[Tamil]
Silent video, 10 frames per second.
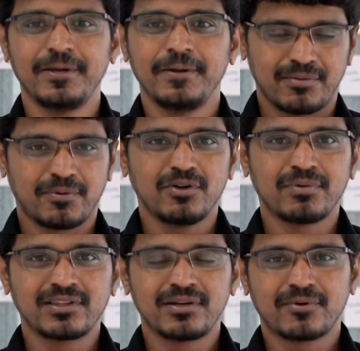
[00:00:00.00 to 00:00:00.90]
அவர் பொண்ணு
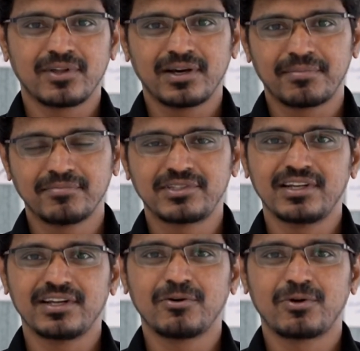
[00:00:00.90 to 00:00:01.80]
பார்த்துட்டு போனதுக்கப்புறம்
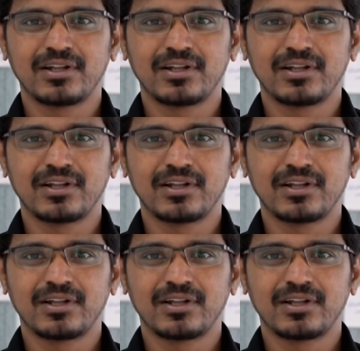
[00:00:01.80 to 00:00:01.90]
சிக்னலில்